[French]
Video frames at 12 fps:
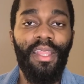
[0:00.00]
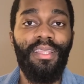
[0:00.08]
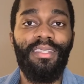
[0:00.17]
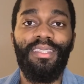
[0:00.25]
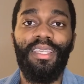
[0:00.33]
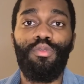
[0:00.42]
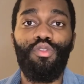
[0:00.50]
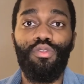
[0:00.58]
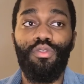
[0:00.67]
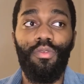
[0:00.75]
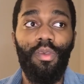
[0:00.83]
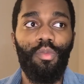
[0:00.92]
Les inscriptions
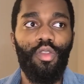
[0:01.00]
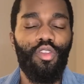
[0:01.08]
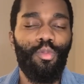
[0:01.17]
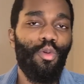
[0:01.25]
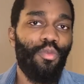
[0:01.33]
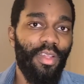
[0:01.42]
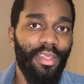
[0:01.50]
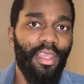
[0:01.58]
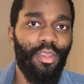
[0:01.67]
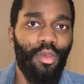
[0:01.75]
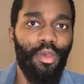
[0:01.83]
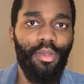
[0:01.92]
se ferment dans seulement
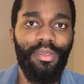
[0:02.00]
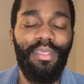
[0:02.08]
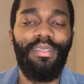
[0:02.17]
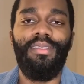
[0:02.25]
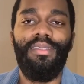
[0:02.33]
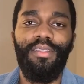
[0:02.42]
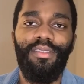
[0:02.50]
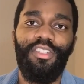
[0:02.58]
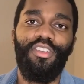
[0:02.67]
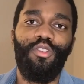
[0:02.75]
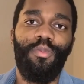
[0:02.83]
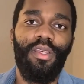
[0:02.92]
24 heures. Des dizaines
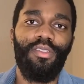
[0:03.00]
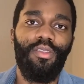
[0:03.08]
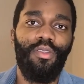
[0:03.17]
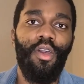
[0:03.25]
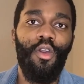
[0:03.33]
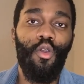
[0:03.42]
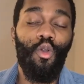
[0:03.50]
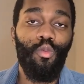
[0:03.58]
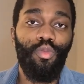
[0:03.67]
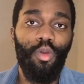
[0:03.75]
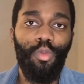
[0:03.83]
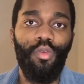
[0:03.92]
déjà de personnes
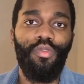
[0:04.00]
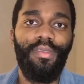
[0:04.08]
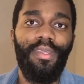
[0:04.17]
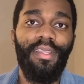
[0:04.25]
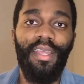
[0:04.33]
ont pu en profiter.